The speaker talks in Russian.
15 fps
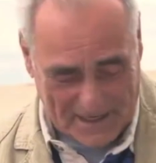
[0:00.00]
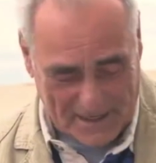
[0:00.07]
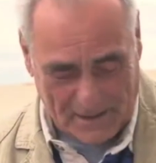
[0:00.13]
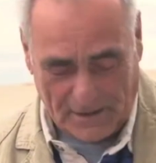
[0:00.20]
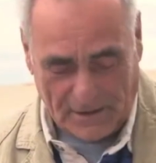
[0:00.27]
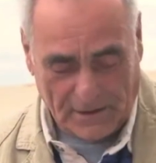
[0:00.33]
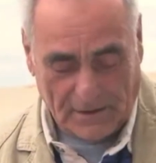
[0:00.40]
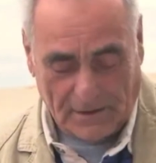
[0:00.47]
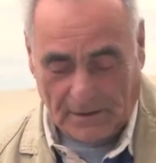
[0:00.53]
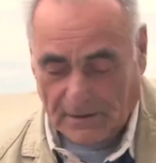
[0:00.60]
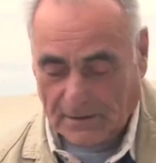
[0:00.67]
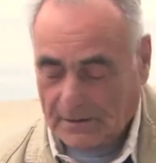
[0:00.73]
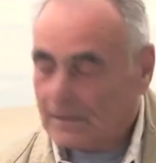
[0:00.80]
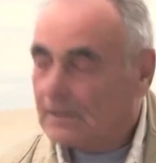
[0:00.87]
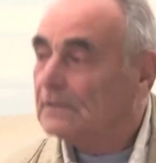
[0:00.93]
Да, есть что
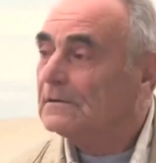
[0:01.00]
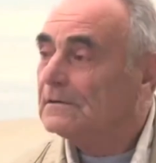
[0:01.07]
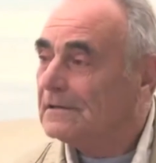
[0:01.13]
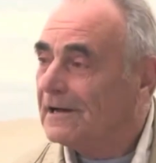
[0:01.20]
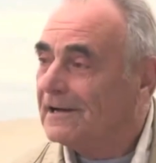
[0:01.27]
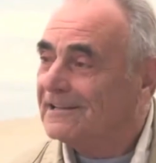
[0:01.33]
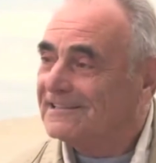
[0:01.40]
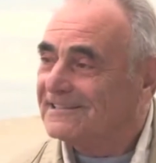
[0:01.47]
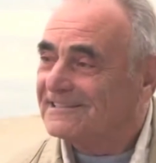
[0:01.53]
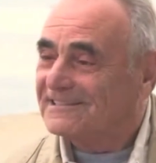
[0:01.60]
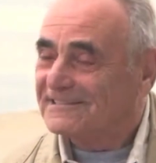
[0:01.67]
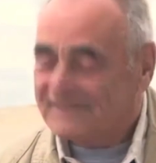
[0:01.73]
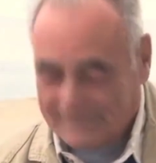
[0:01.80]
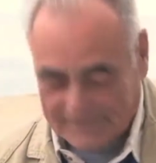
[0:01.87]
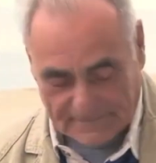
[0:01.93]
вспомнить. Есть.
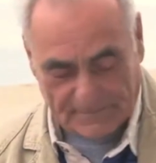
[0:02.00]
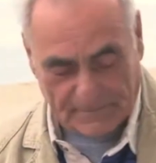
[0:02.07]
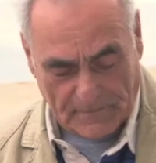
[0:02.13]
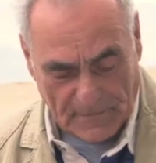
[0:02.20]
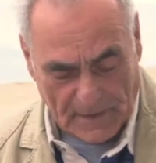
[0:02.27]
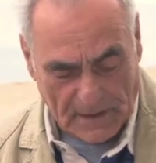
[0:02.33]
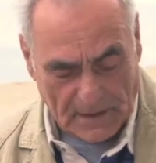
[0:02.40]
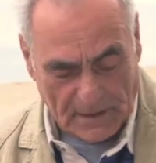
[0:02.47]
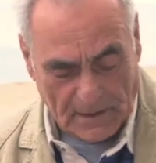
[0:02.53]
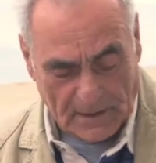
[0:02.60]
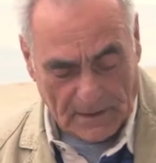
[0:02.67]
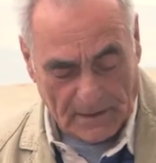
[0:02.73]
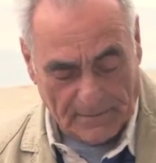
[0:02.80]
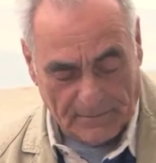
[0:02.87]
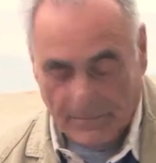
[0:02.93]
Да
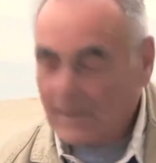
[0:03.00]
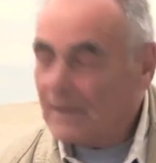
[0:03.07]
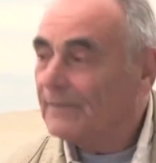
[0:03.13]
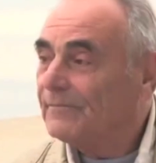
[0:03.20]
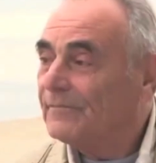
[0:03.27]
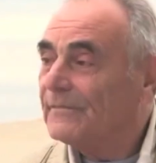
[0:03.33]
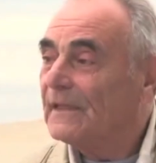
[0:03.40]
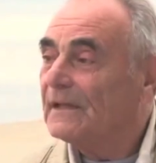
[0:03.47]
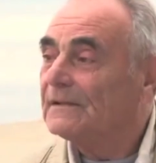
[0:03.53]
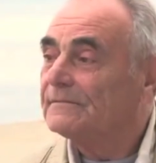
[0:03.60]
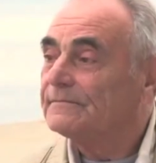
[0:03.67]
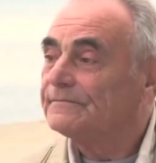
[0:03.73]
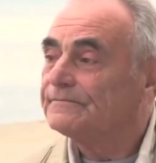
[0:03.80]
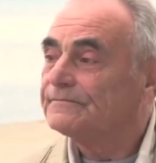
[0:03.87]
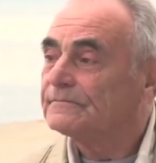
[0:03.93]
хорошо, что вспоминается с
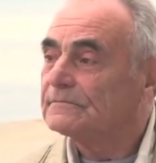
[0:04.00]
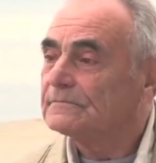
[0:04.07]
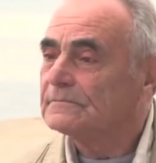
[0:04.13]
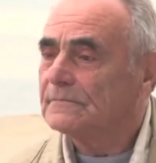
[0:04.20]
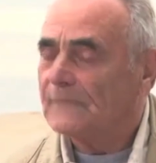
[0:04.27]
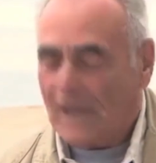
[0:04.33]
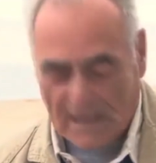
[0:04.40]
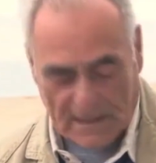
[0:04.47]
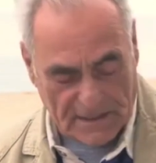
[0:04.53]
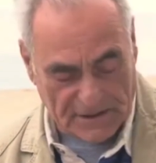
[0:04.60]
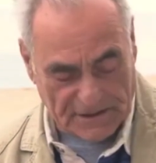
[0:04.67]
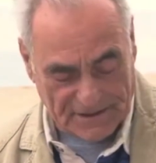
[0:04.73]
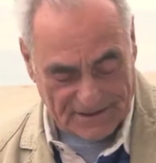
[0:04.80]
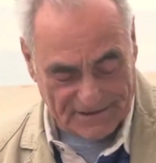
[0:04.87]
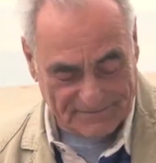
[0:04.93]
улыбкой.
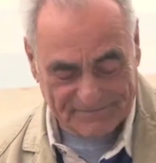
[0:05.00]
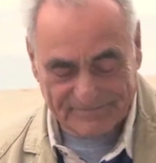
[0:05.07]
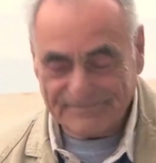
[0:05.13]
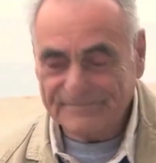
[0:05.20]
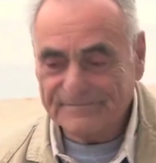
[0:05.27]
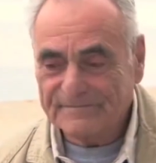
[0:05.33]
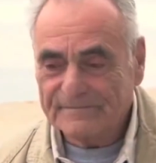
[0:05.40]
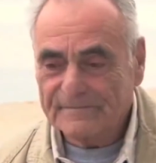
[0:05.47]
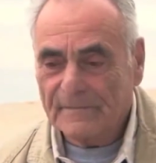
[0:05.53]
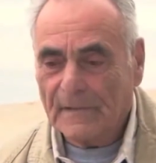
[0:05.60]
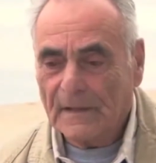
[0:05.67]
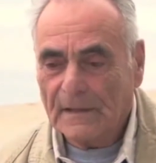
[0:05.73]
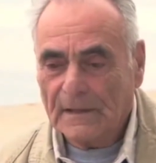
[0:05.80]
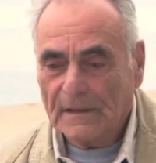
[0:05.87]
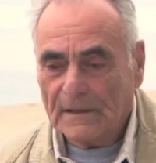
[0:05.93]
Конечно. Это хорошо.
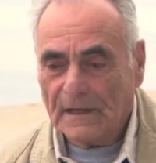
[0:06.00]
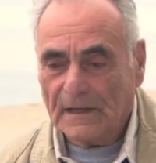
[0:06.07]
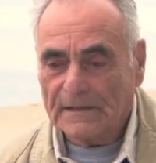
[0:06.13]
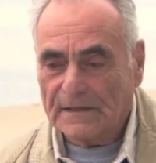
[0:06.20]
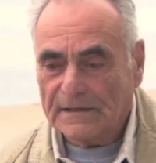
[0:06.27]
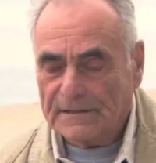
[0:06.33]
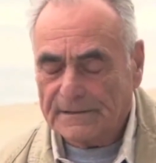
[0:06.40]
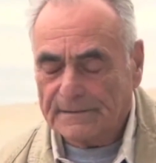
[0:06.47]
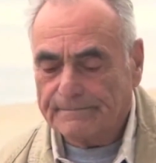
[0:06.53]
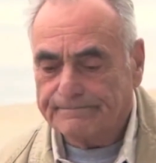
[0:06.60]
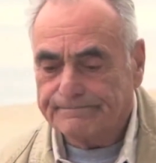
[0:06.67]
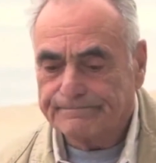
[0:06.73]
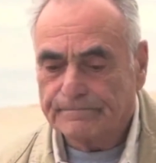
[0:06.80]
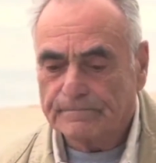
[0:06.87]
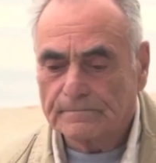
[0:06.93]
Конечно.
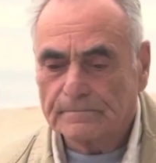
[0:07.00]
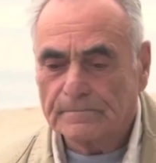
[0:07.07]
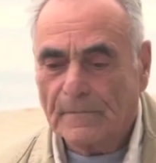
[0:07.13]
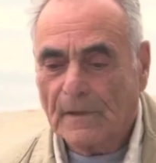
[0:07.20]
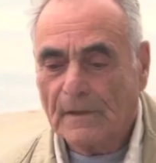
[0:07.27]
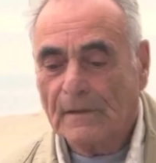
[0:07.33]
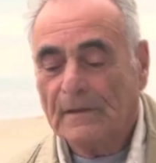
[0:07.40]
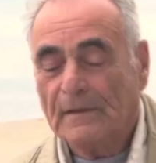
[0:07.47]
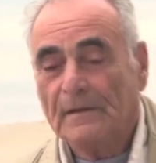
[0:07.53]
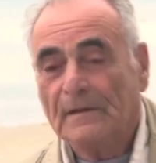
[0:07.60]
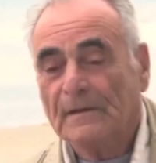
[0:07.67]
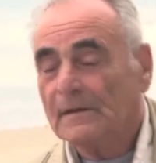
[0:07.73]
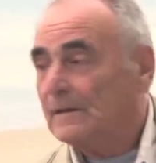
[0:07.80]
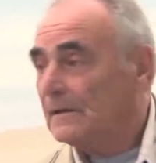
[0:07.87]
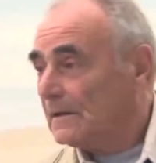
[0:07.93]
Спасибо.
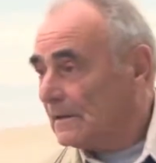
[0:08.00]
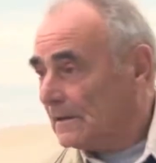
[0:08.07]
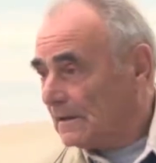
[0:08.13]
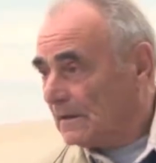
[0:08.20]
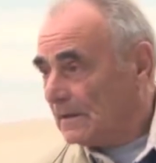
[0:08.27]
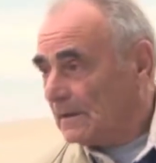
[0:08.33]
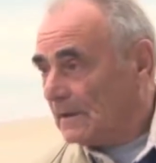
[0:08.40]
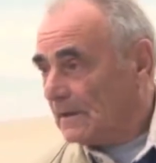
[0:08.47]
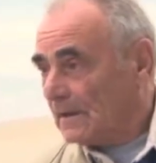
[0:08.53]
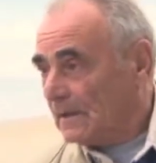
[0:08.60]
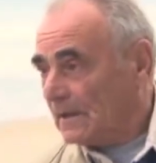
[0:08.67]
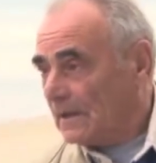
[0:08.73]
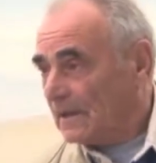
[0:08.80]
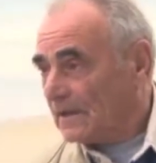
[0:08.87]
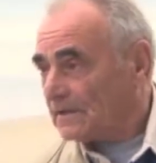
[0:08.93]
Спасибо, дорогой.
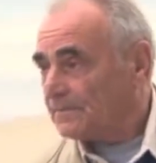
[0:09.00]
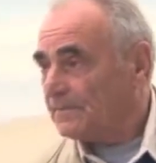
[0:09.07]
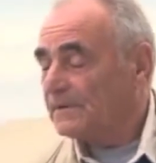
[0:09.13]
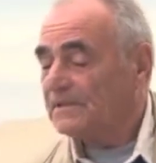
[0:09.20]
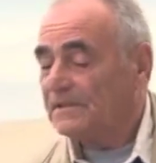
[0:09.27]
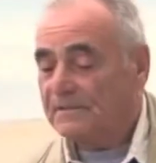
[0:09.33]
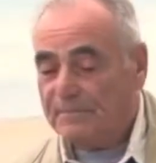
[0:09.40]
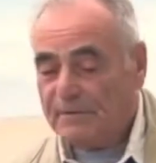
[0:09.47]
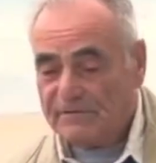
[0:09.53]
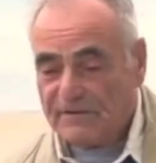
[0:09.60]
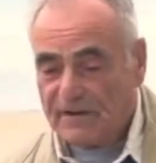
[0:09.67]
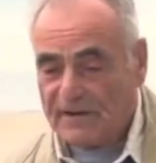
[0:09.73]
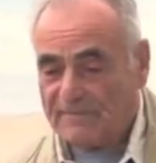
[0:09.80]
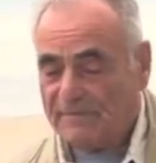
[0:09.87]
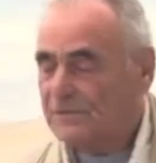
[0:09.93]
Спасибо Это так
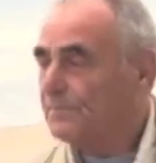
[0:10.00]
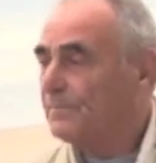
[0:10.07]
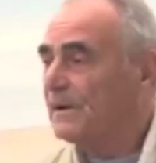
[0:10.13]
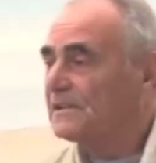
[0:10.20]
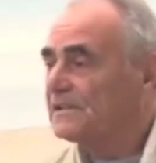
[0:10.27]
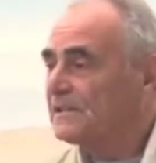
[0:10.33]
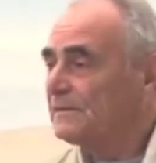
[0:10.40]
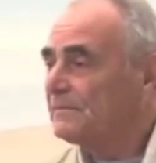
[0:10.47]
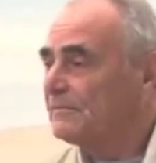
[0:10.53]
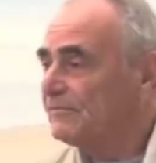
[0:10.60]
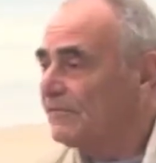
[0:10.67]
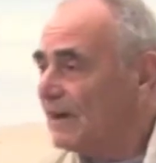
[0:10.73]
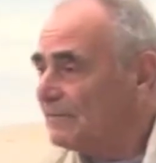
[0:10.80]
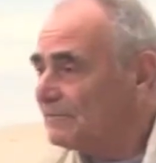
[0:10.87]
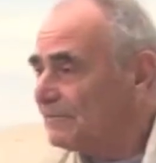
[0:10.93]
вам, интересно. Спасибо
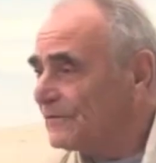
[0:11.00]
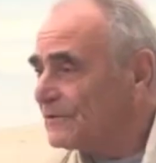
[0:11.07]
вам.